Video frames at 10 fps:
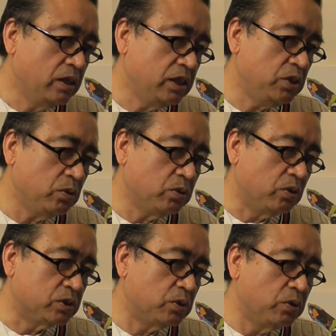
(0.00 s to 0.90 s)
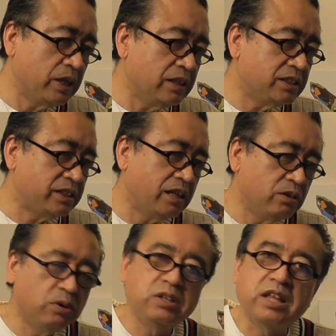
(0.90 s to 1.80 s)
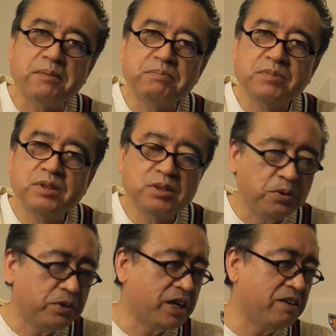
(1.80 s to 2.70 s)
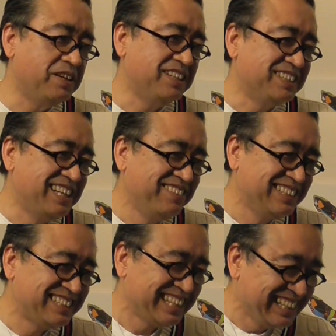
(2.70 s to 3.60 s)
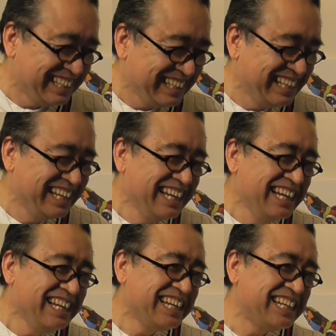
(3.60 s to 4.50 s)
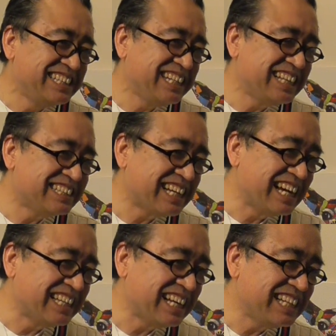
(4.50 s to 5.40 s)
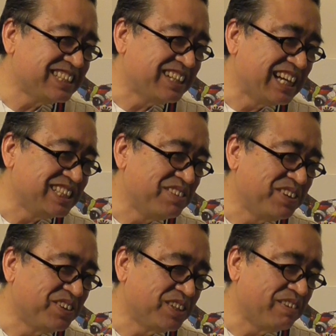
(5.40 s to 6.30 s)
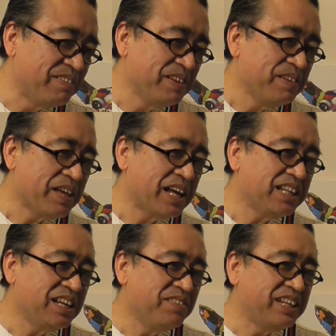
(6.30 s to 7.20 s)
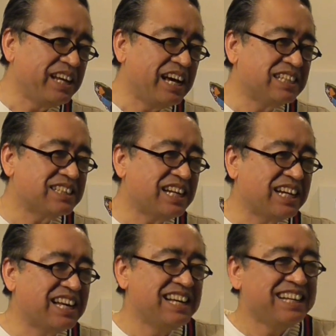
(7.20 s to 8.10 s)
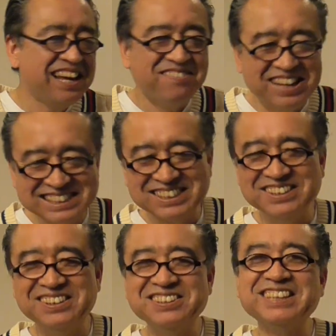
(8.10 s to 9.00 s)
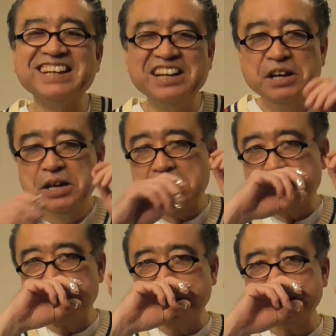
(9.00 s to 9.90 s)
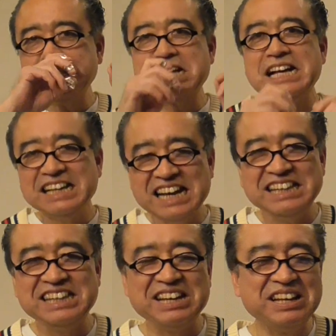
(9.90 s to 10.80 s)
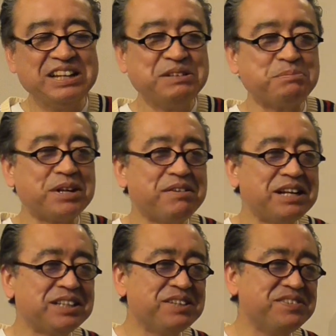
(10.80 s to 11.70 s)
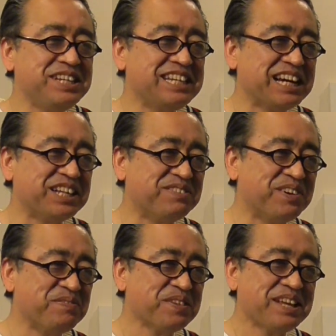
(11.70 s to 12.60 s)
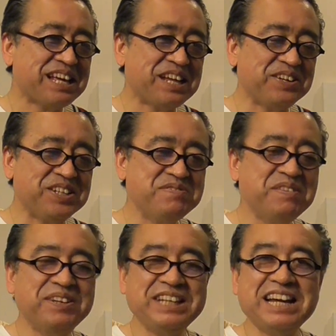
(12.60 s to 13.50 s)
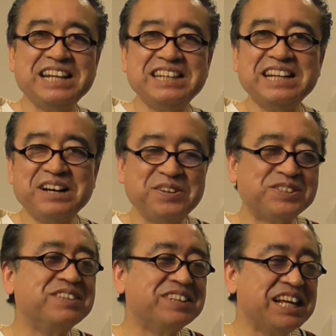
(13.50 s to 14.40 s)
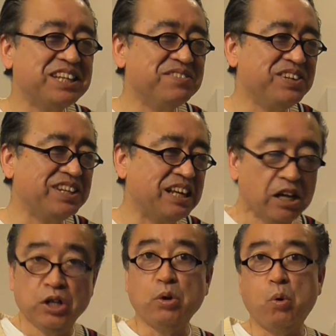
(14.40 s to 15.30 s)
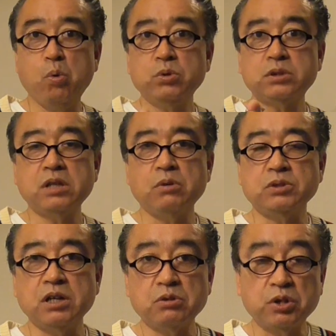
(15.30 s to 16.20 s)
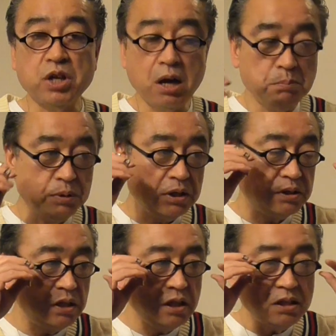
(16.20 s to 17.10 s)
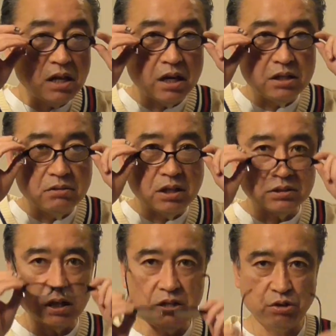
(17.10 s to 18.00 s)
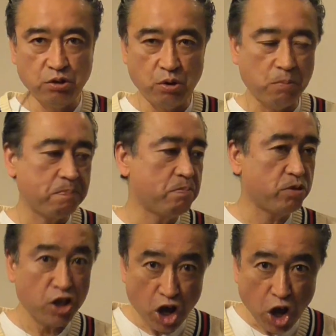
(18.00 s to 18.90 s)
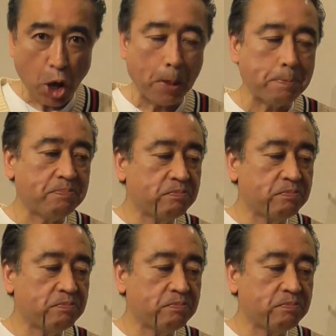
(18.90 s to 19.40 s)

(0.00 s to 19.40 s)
う二度と相談せんといてという会話でございます4月から新しく始めることは改めて明日から考えますということであの別に考えてもらわなくてもいいんだけどもあの今までやれてないことでも何でもいいんで奥さんをちゃんとキャンプに連れて行ってあげてくださいよ。ね